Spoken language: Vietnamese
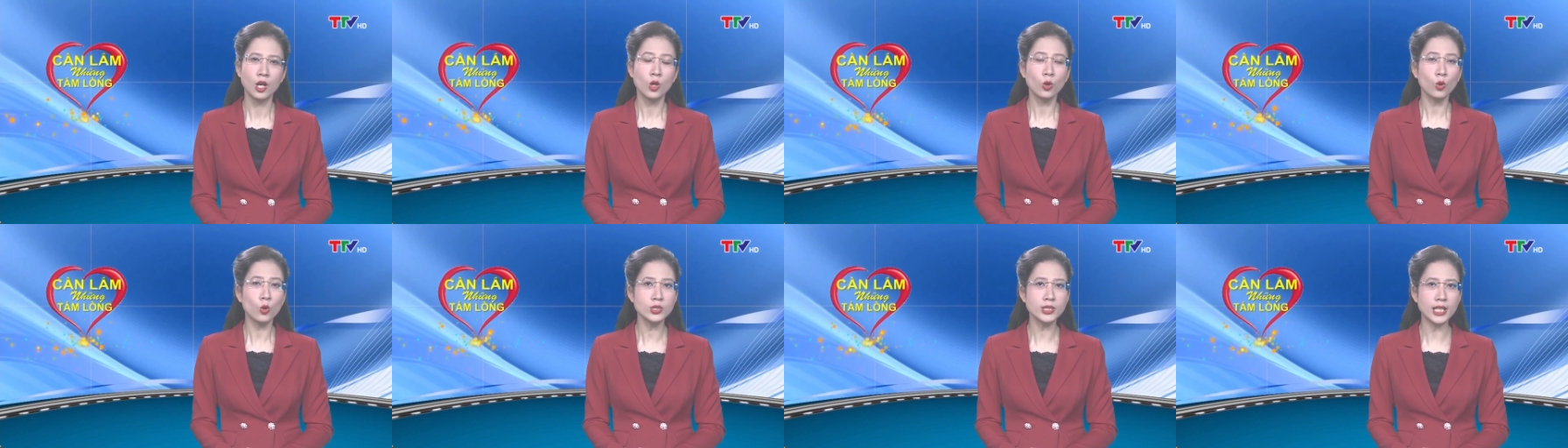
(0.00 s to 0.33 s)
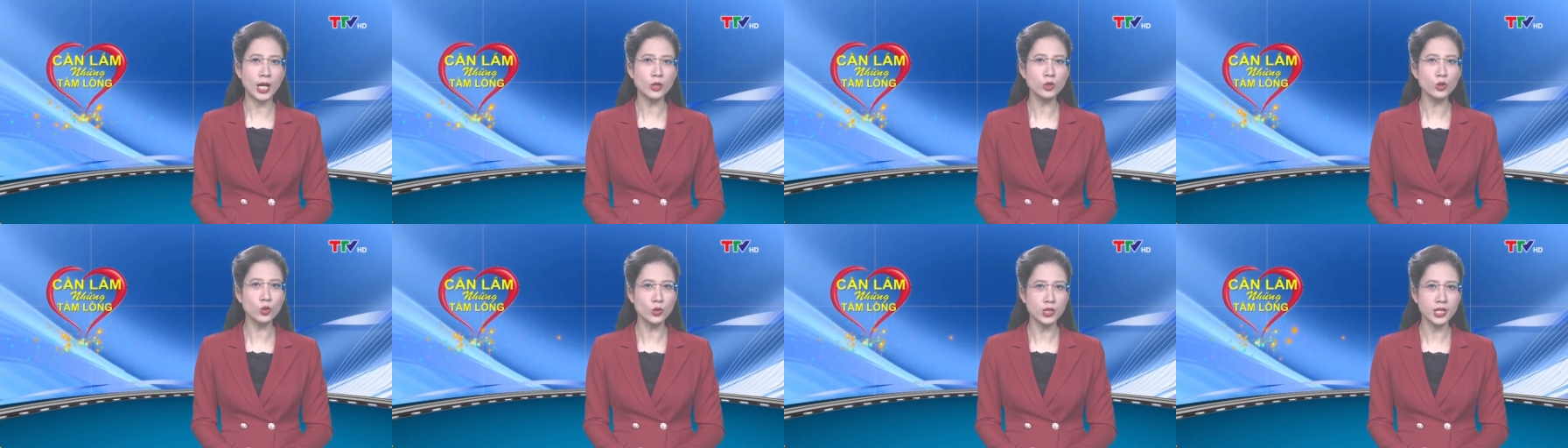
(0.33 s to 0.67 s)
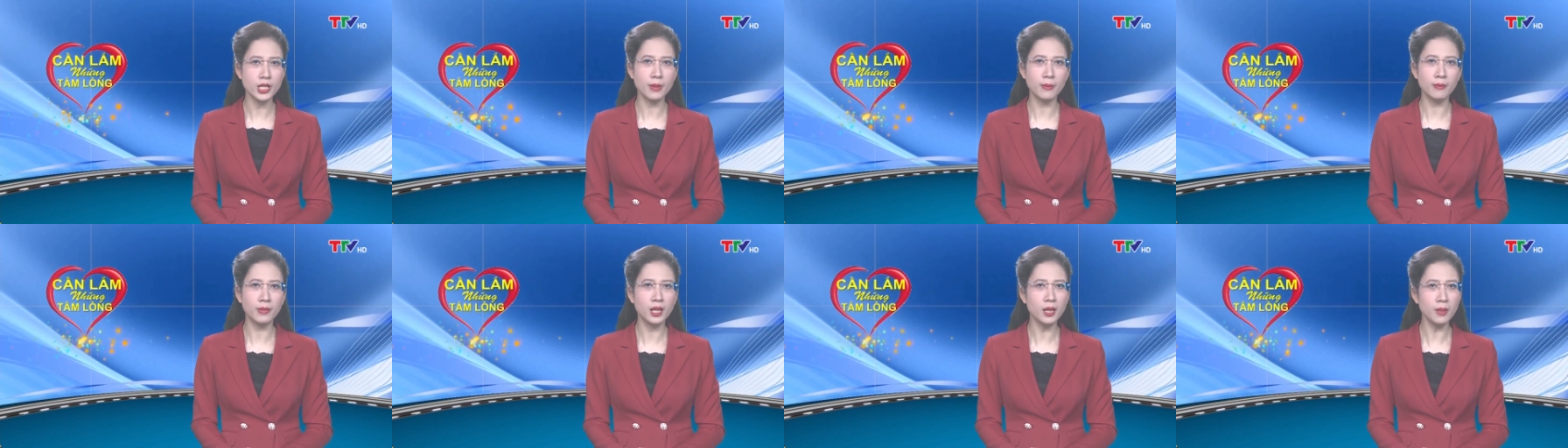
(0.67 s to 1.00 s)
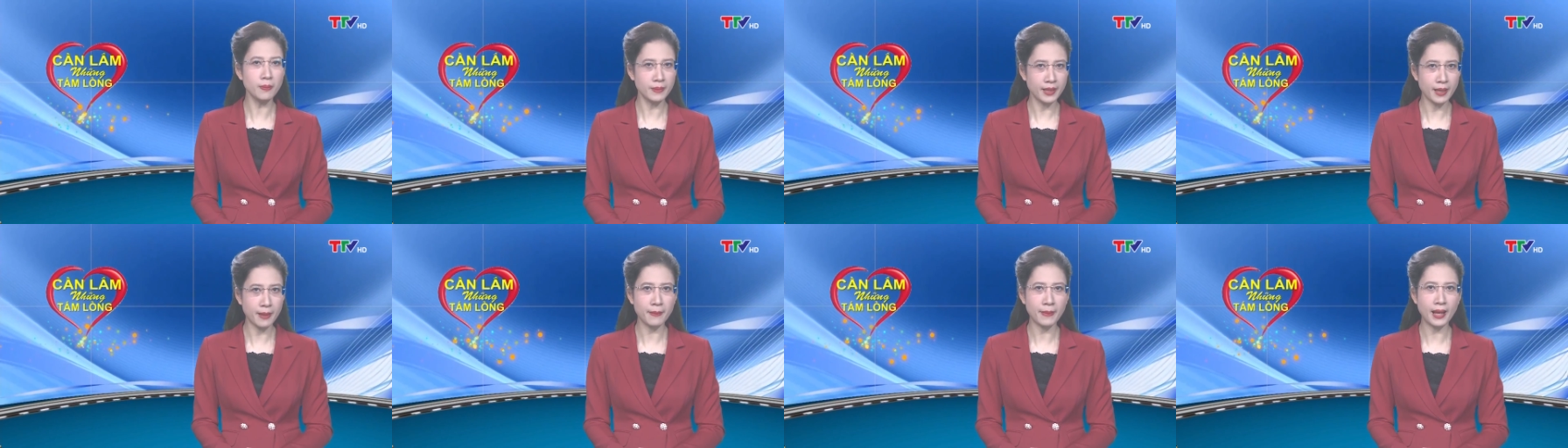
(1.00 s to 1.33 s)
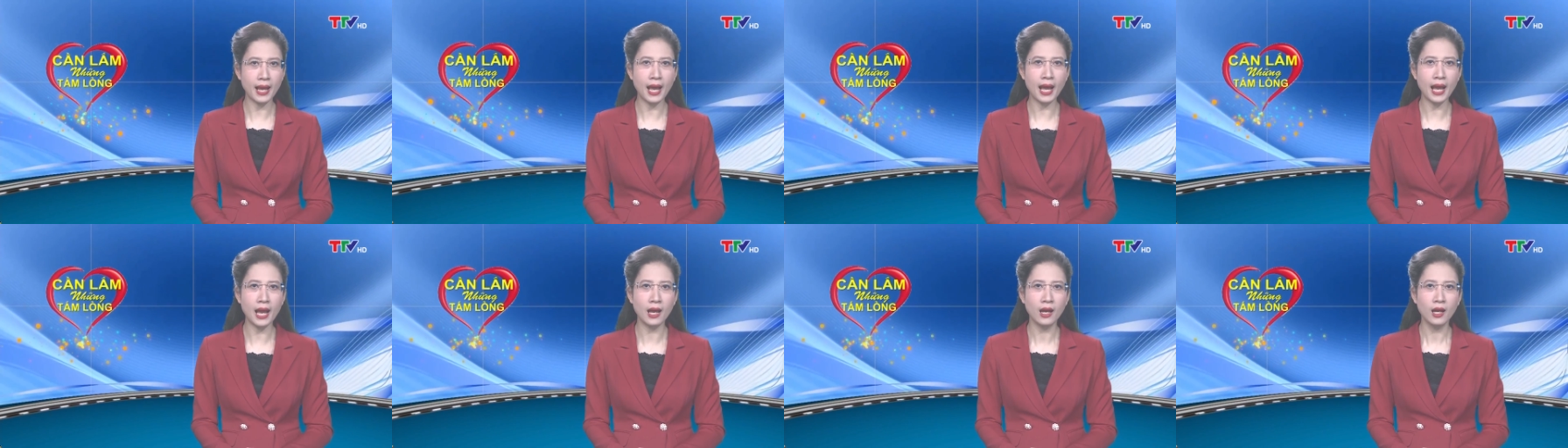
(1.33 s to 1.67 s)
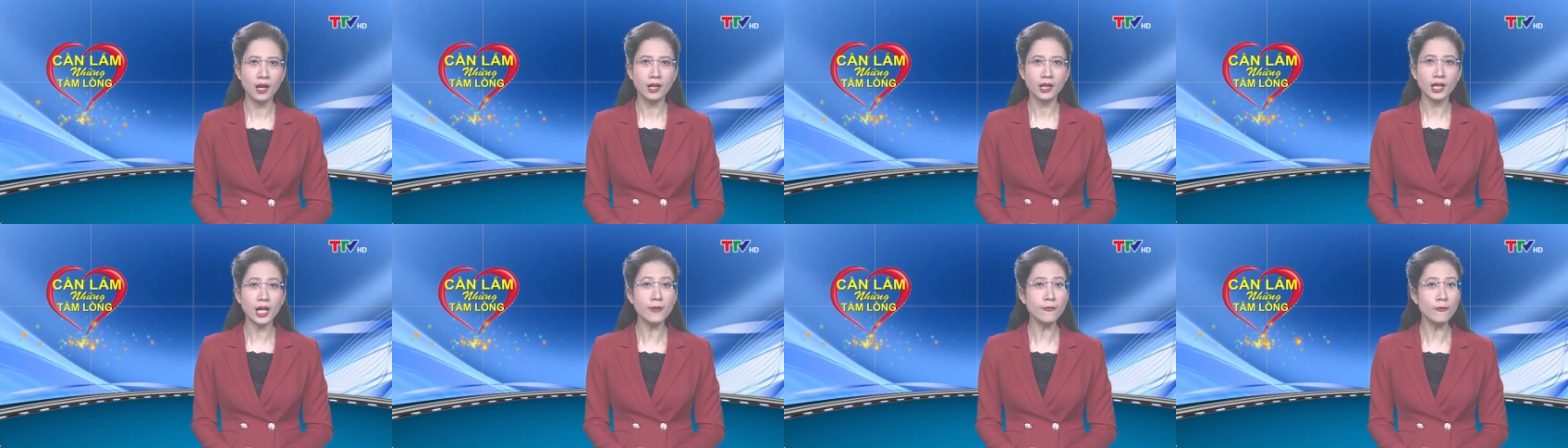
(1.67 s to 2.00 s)
cô giáo chủ nhiệm lớp 5A,
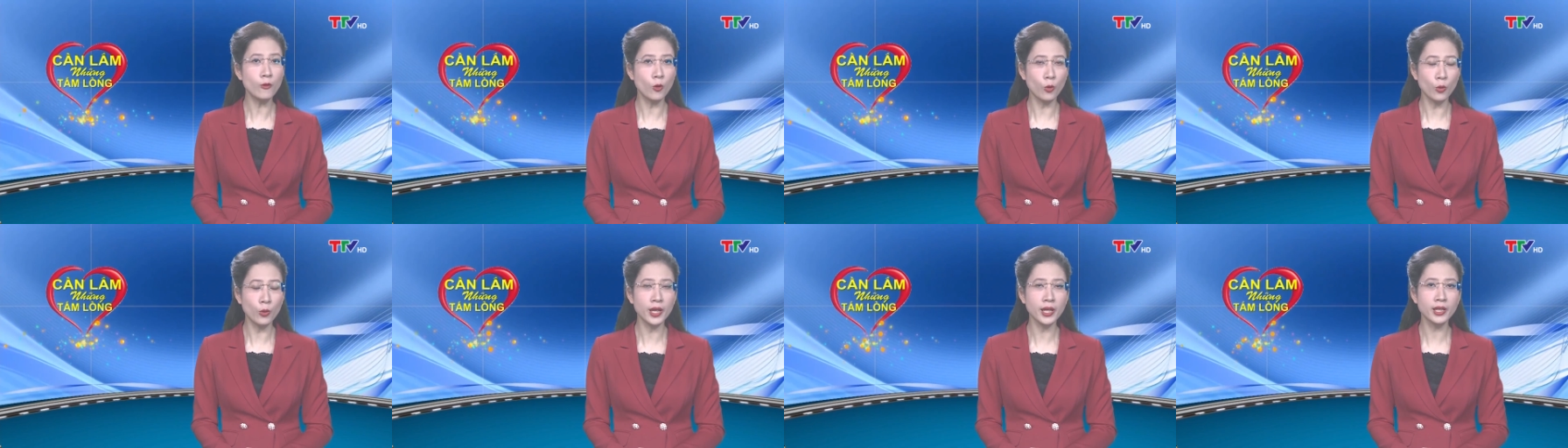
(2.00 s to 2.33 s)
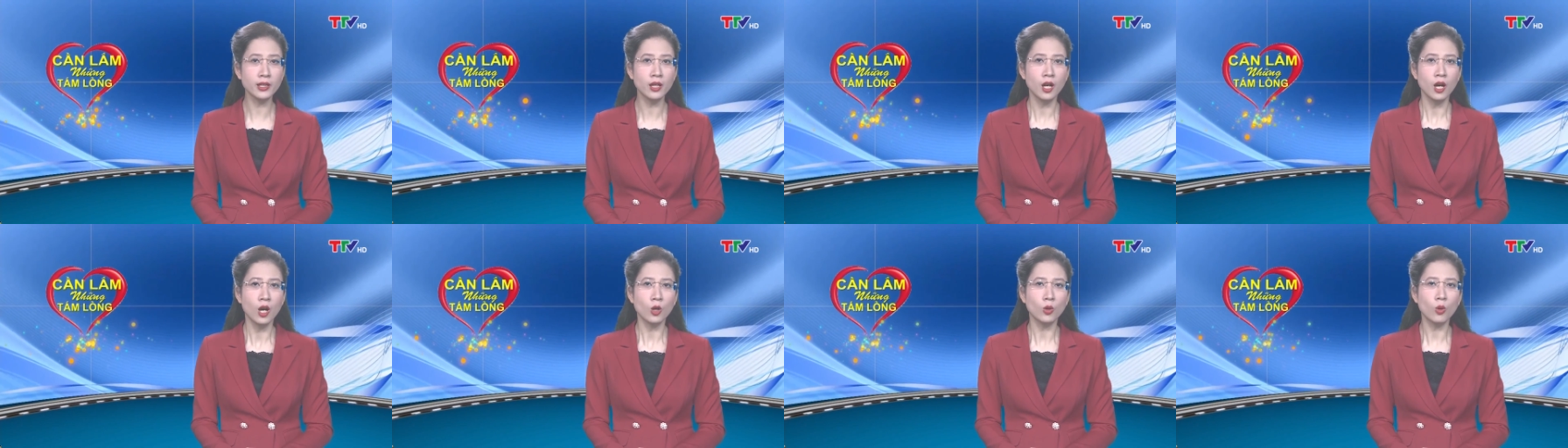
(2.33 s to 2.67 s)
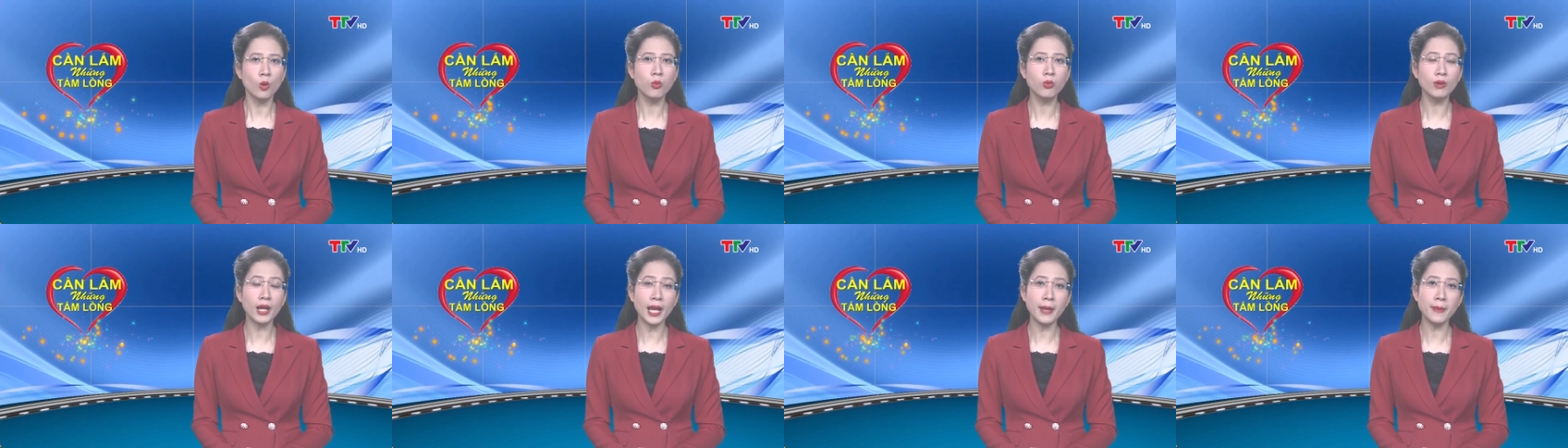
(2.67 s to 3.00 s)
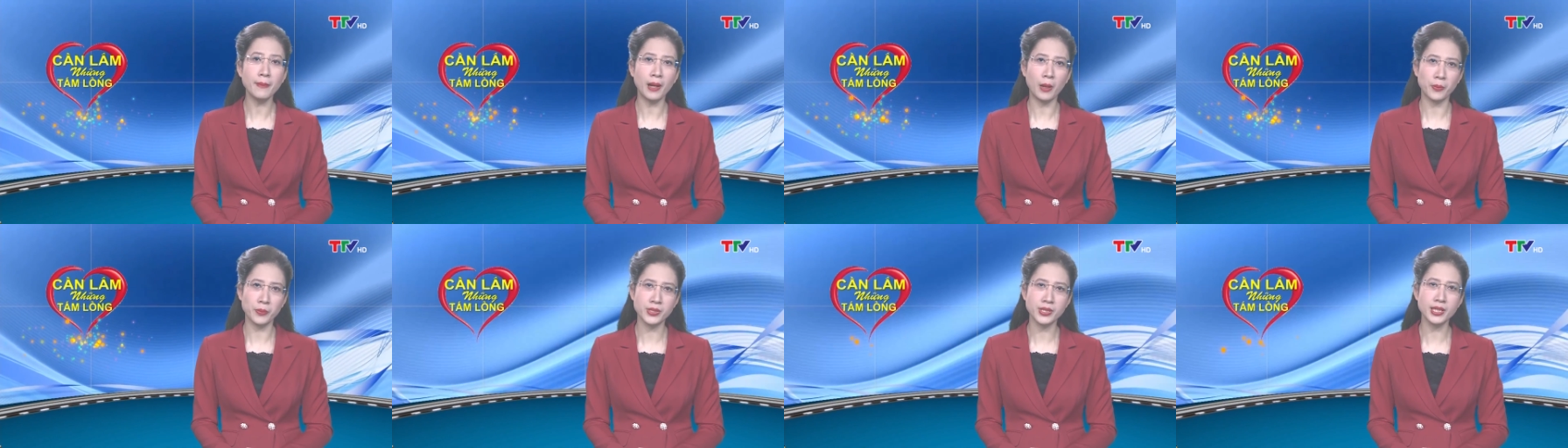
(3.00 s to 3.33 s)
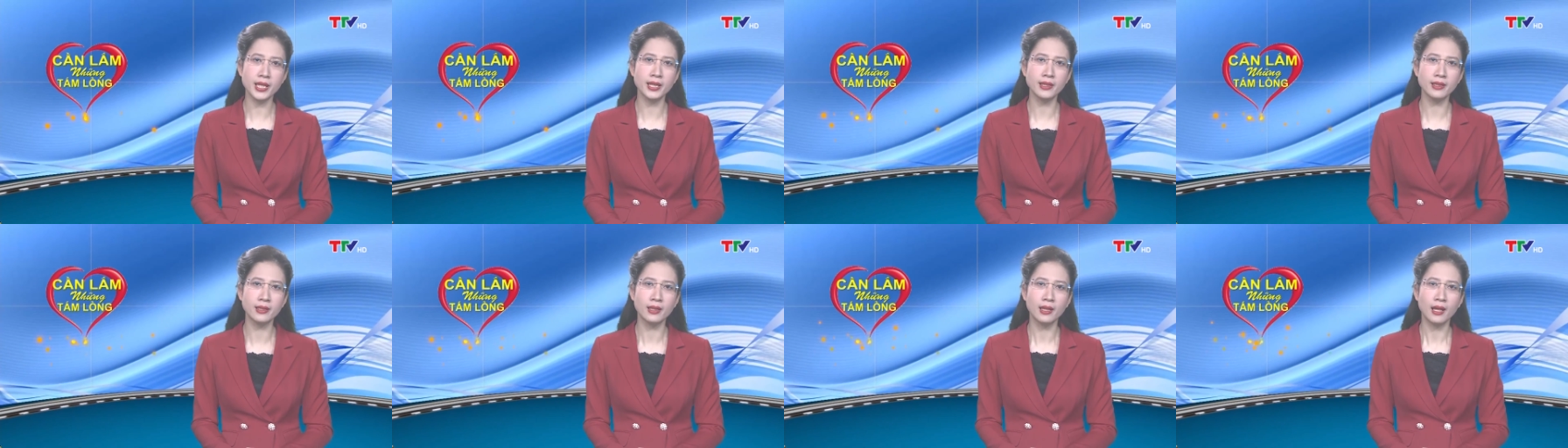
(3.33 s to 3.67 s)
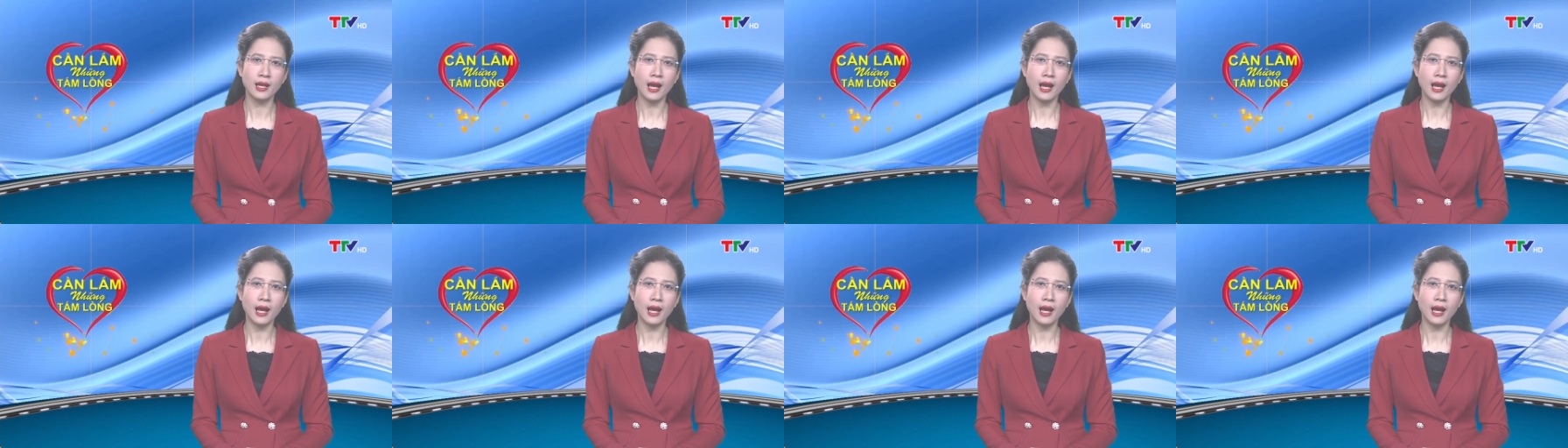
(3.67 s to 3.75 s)
các phụ huynh cùng các em học sinh